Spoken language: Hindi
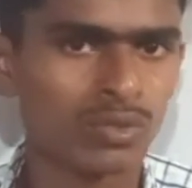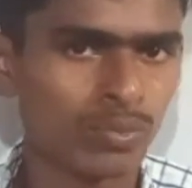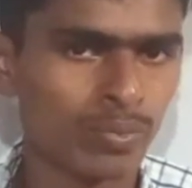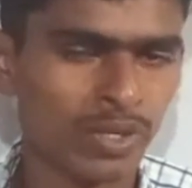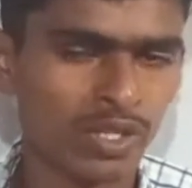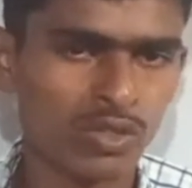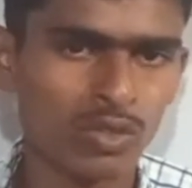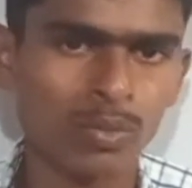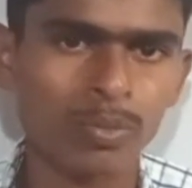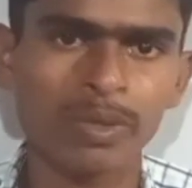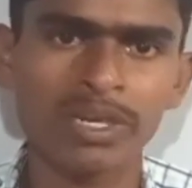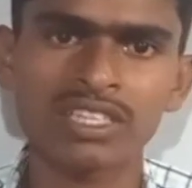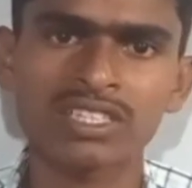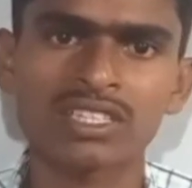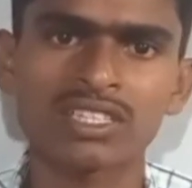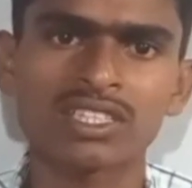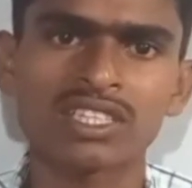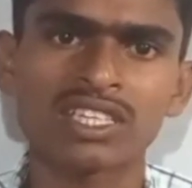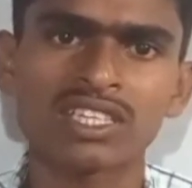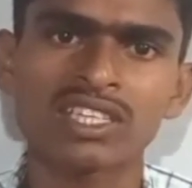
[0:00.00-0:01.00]
में जो
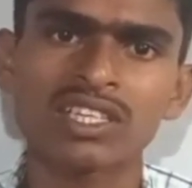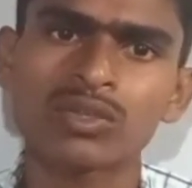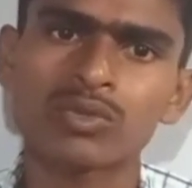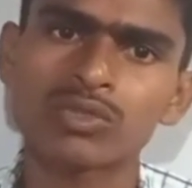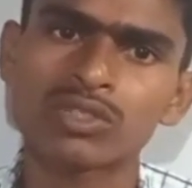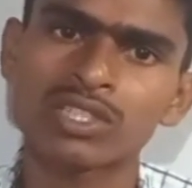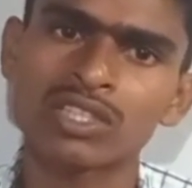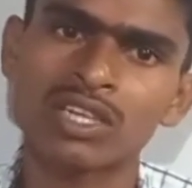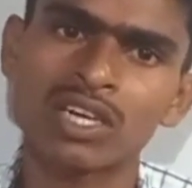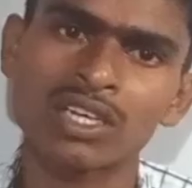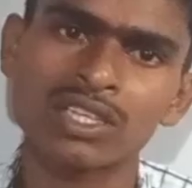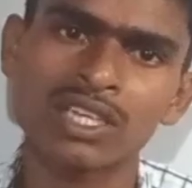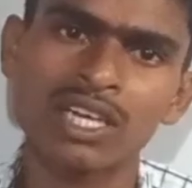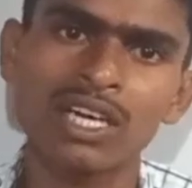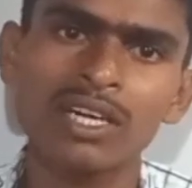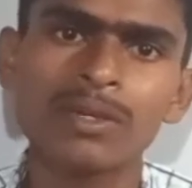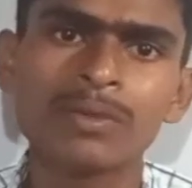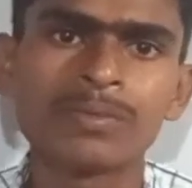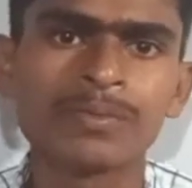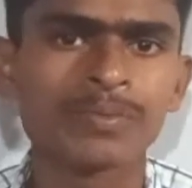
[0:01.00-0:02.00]
प्रश्न दिए थे उसी का आज
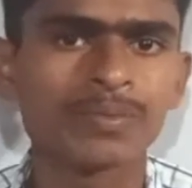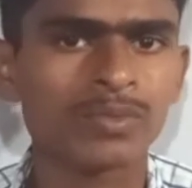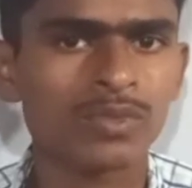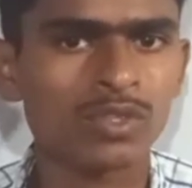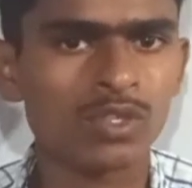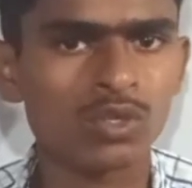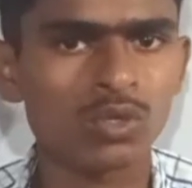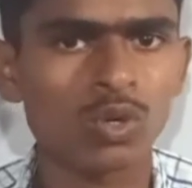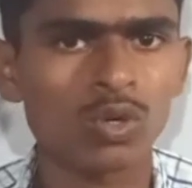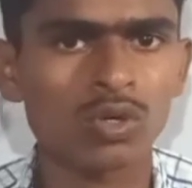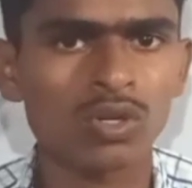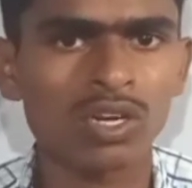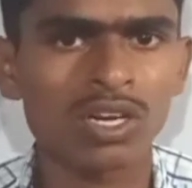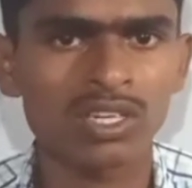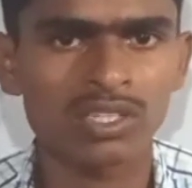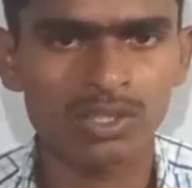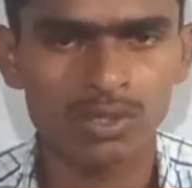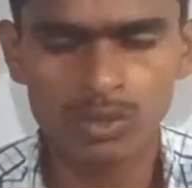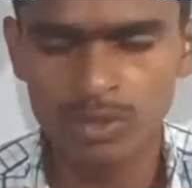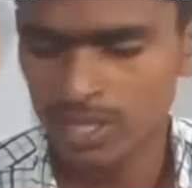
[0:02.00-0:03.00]
है डॉट
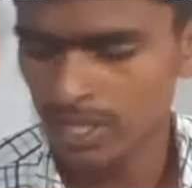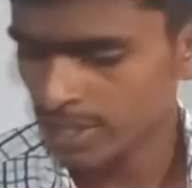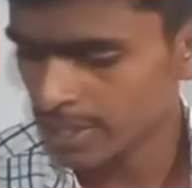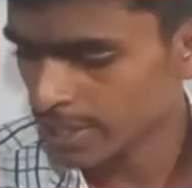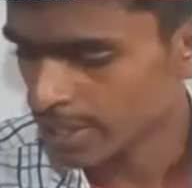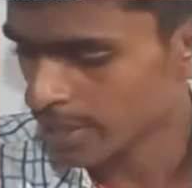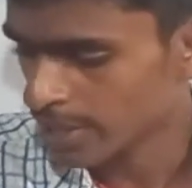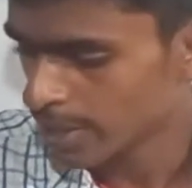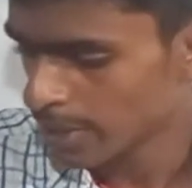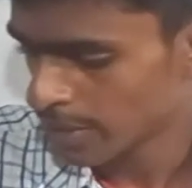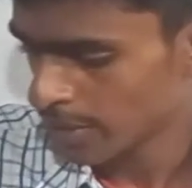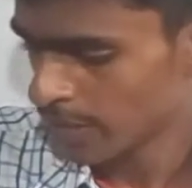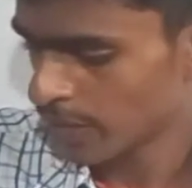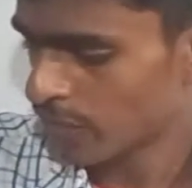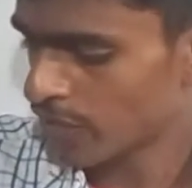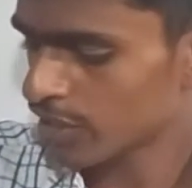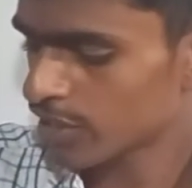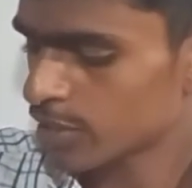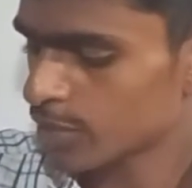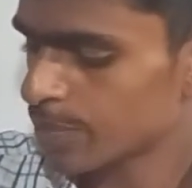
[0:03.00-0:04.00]
क्लास तो देखिए
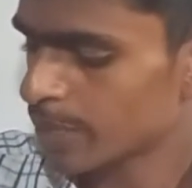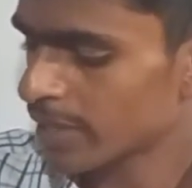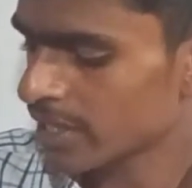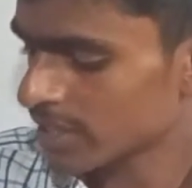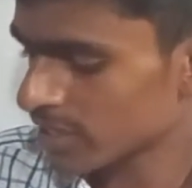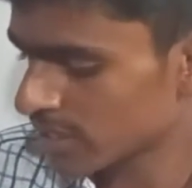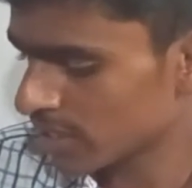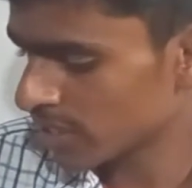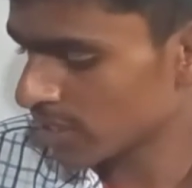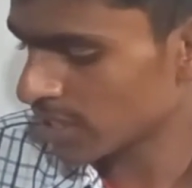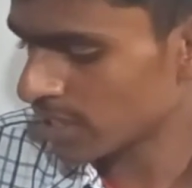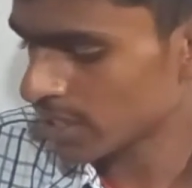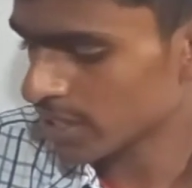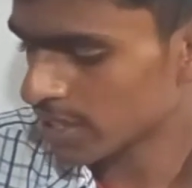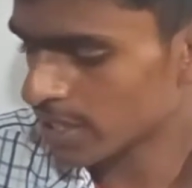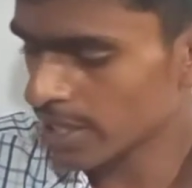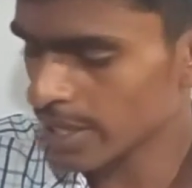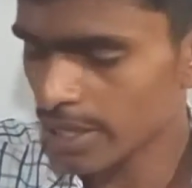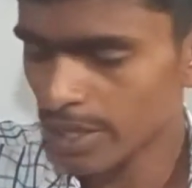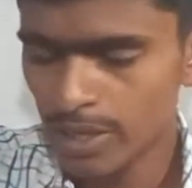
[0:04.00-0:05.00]
फर्स्ट प्रश्न दिए
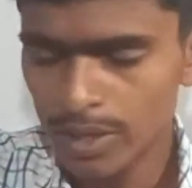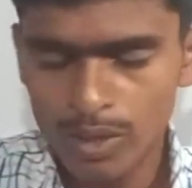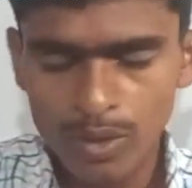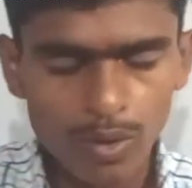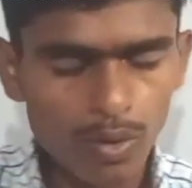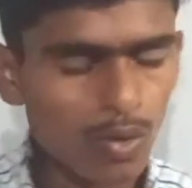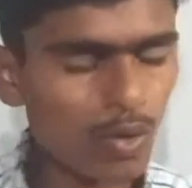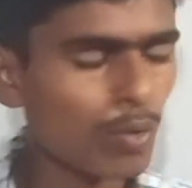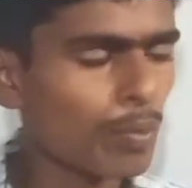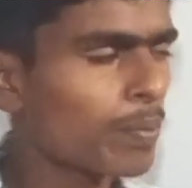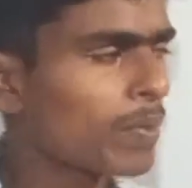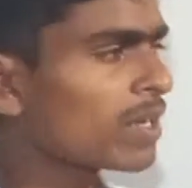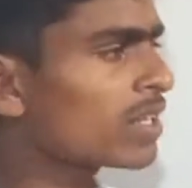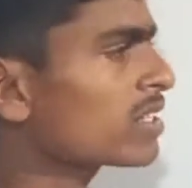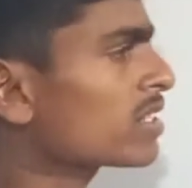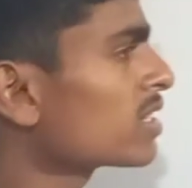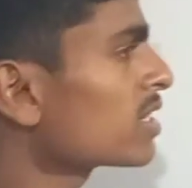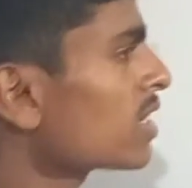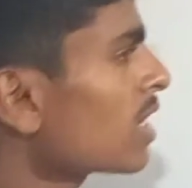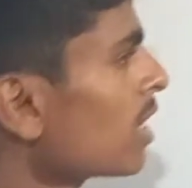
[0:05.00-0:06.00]
थे वो
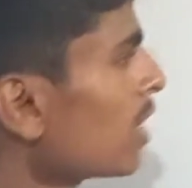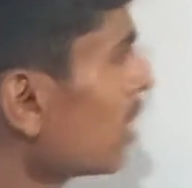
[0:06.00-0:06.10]
प्रश्न